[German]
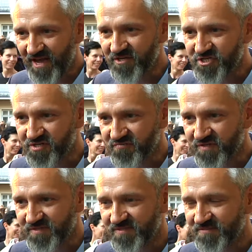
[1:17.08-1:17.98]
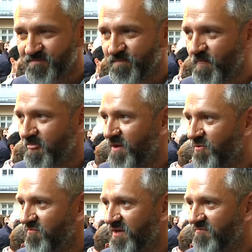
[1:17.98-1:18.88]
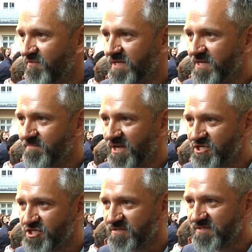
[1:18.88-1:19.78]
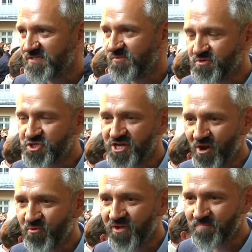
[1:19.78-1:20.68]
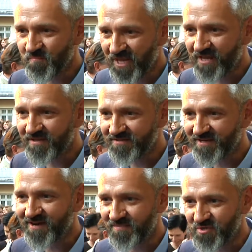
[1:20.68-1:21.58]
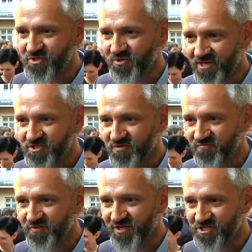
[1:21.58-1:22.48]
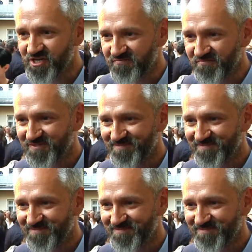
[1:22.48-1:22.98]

Eigenschaft ist. Und wenn wir die Menschen zum Staunen bringen, dann haben wir schon ganz schön viel geschafft.